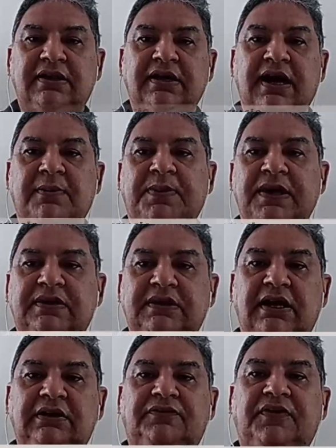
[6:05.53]
essa, essa
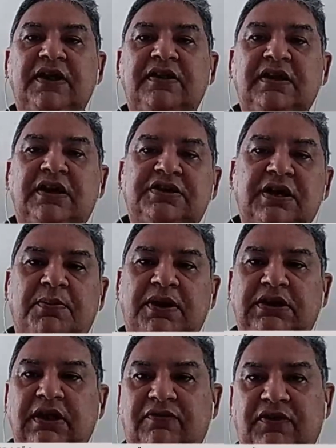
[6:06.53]
capacidade de fazer
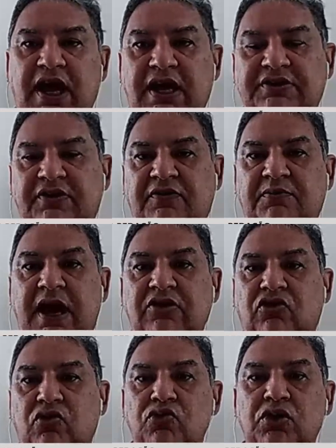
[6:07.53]
as chamadas
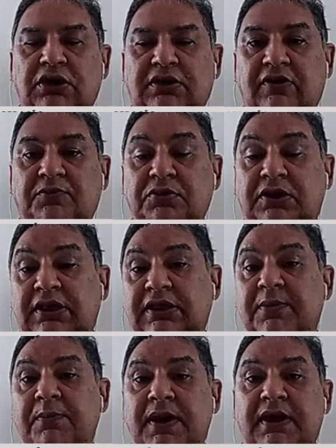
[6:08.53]
viagens mais curtas,
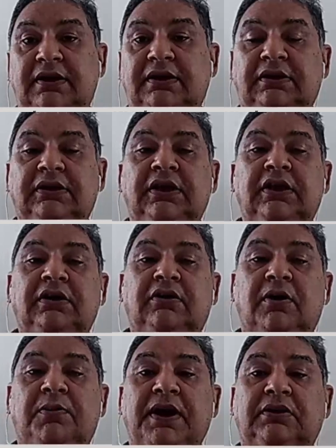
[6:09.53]
porque também,
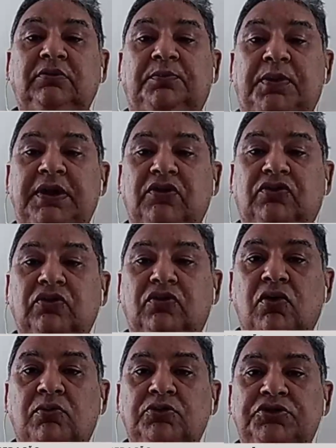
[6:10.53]
Roberto, o
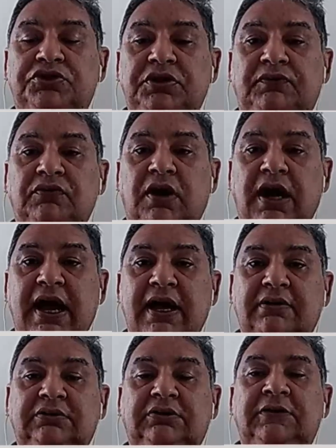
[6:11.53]
preço do
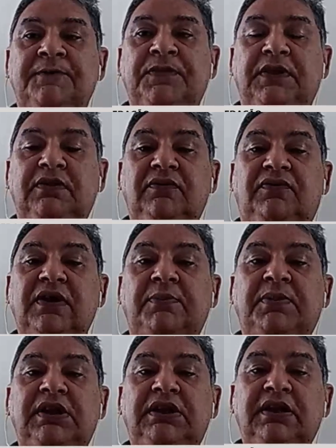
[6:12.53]
combustível caro
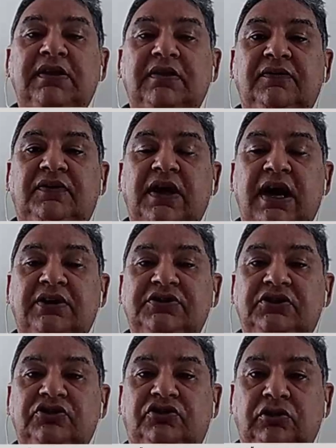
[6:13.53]
inviabiliza
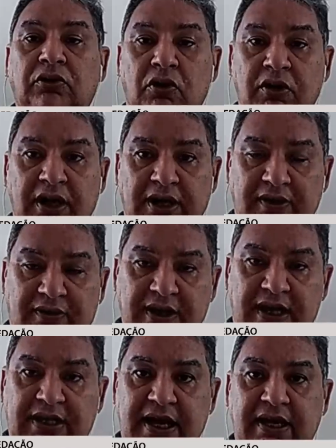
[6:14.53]
viagens
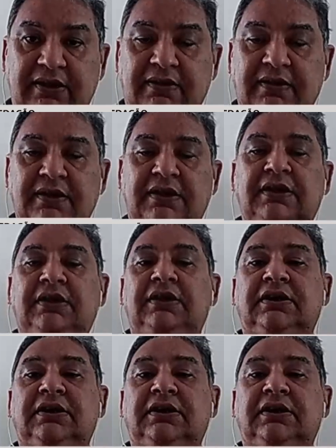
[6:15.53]
longas. Aliás,